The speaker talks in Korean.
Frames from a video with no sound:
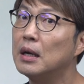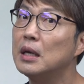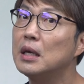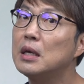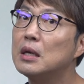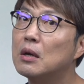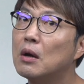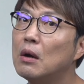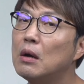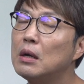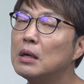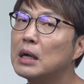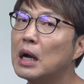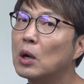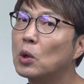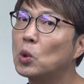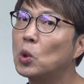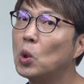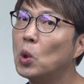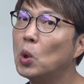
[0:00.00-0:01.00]
이걸
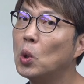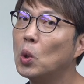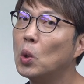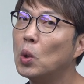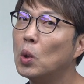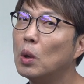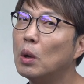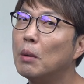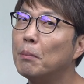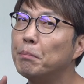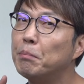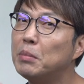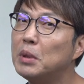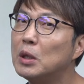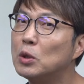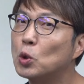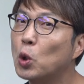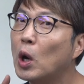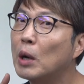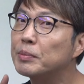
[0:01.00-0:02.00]
갖고
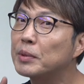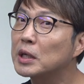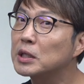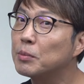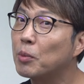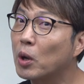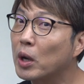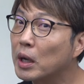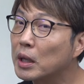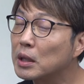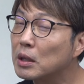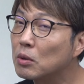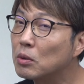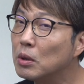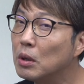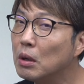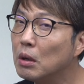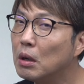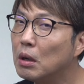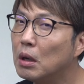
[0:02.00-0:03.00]
미 통합당에서 뭐라
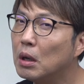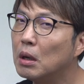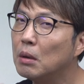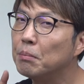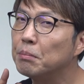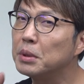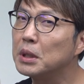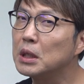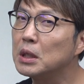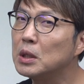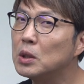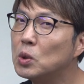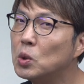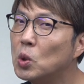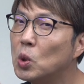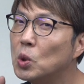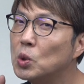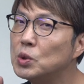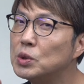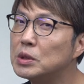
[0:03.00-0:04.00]
그랬다고요?
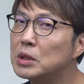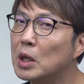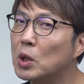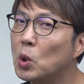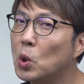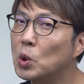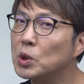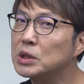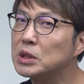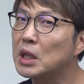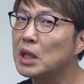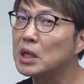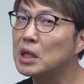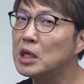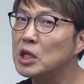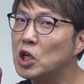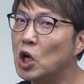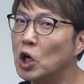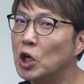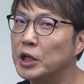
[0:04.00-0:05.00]
빈곤 제로
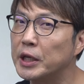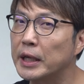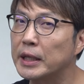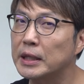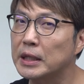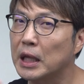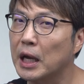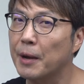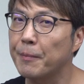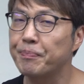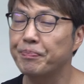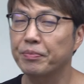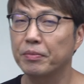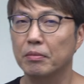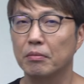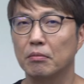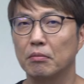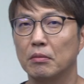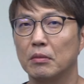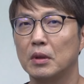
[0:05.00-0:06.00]
시대를 열겠다.
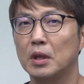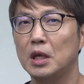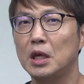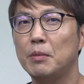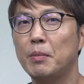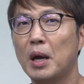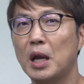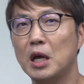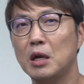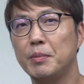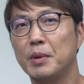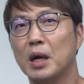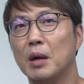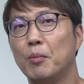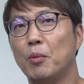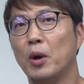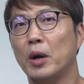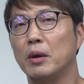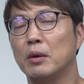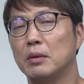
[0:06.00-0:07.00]
이 말의 의미가
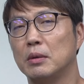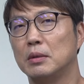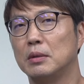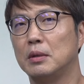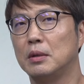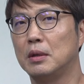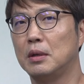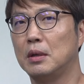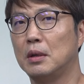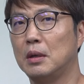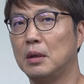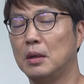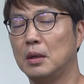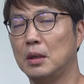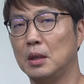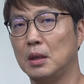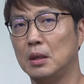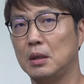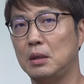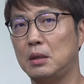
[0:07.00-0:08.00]
뭐예요?
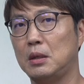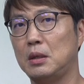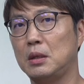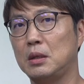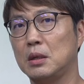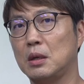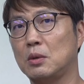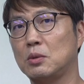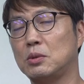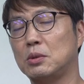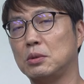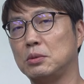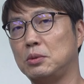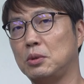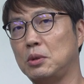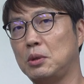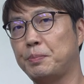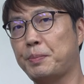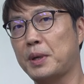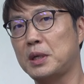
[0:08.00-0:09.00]
1인 가구
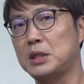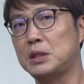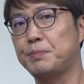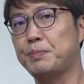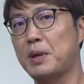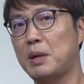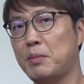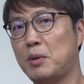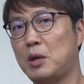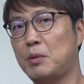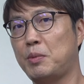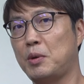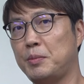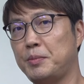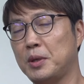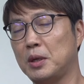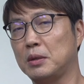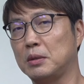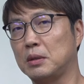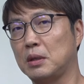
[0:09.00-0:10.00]
너희 88만 원
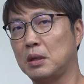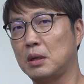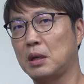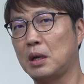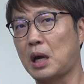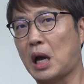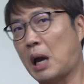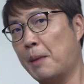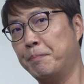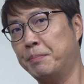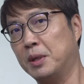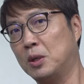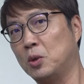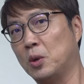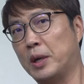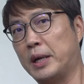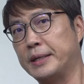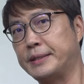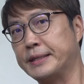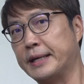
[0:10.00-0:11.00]
벌면 안
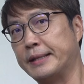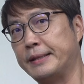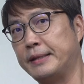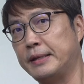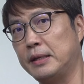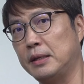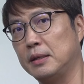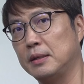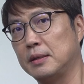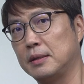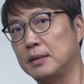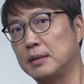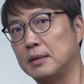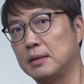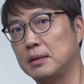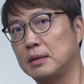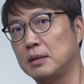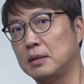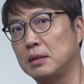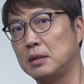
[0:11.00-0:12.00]
빈곤하지 않니?
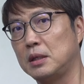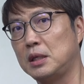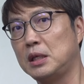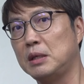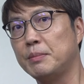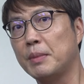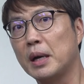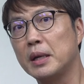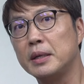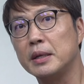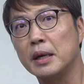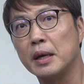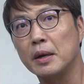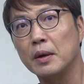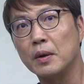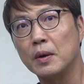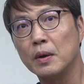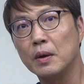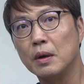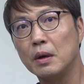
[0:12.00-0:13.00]
이
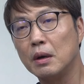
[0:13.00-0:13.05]
말이에요.